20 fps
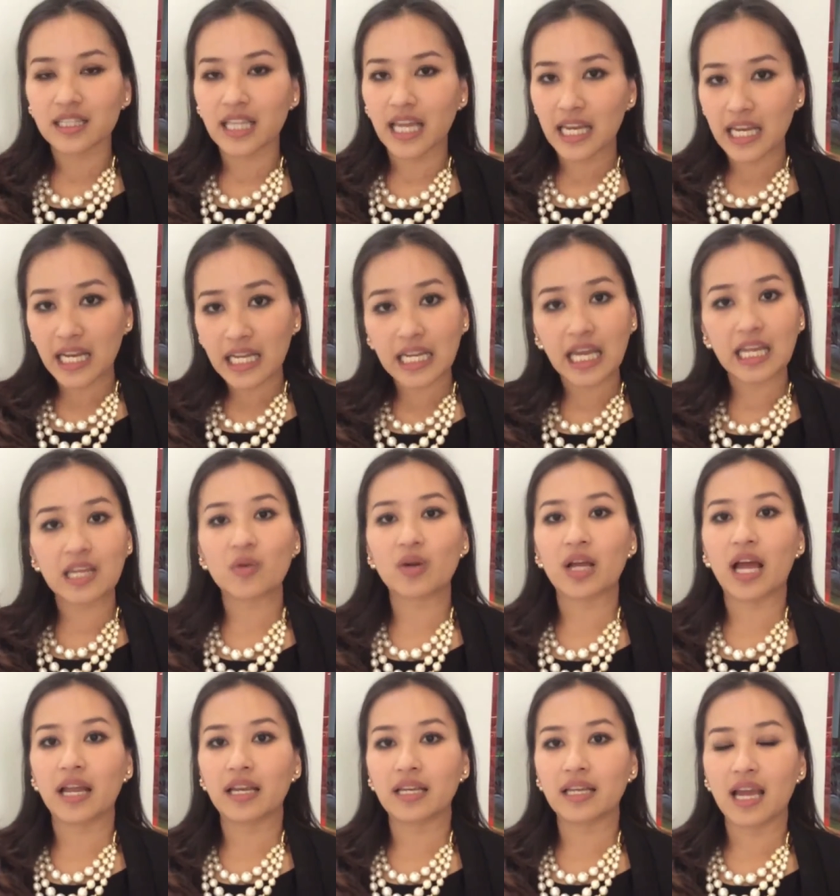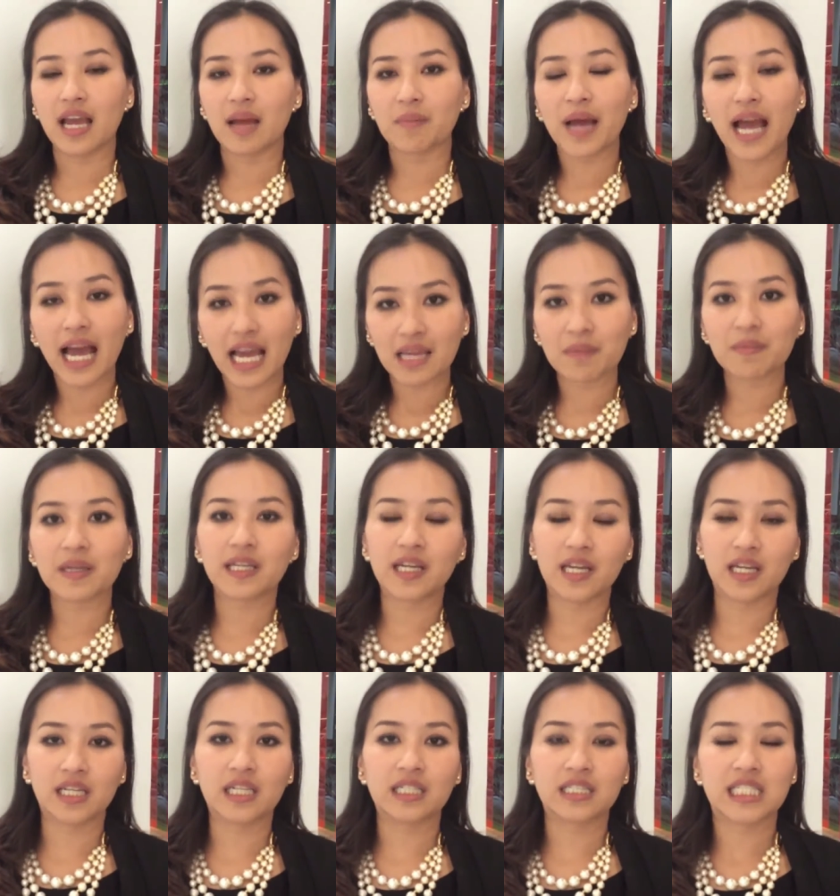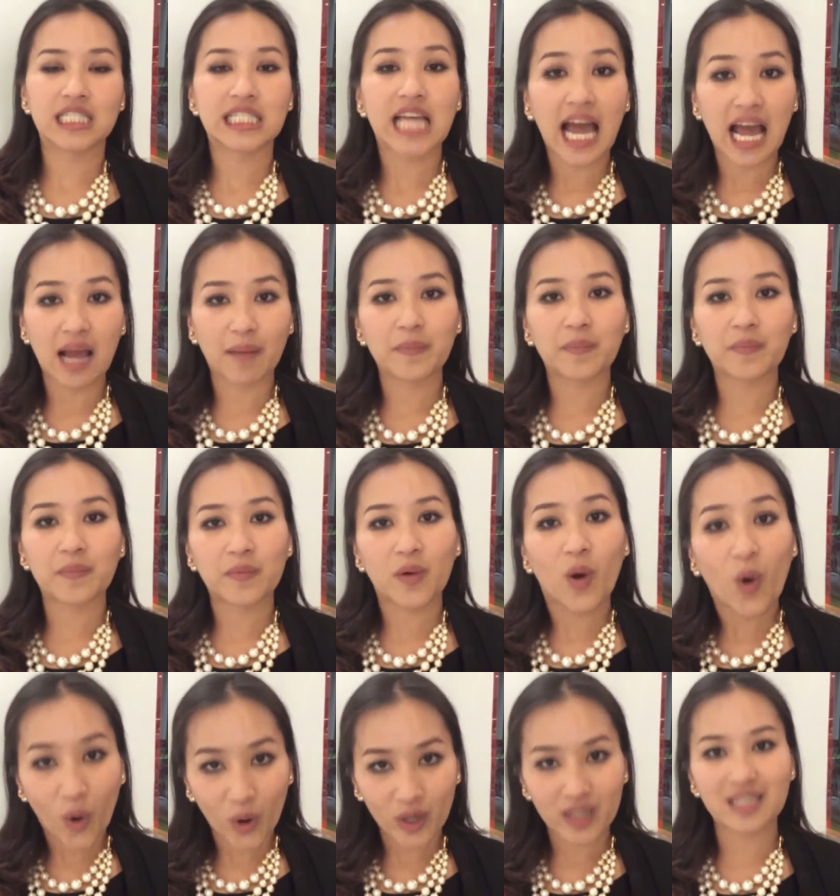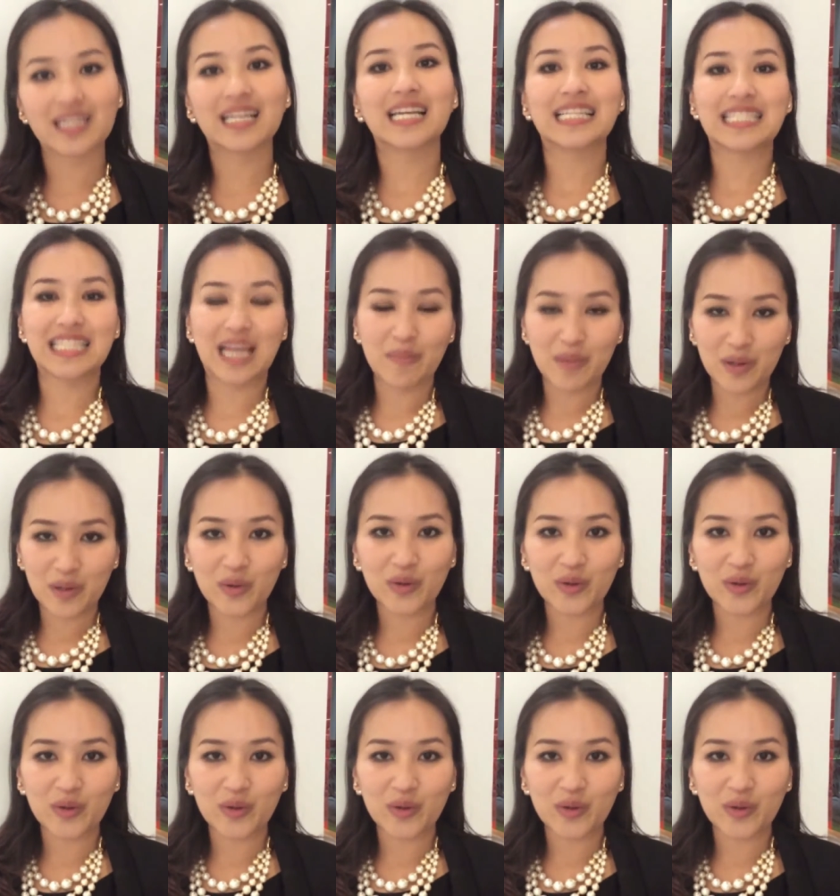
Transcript: แต่ในขณะเดียวกันเนี่ยภัยมันเกิดจากคนเกิดจากม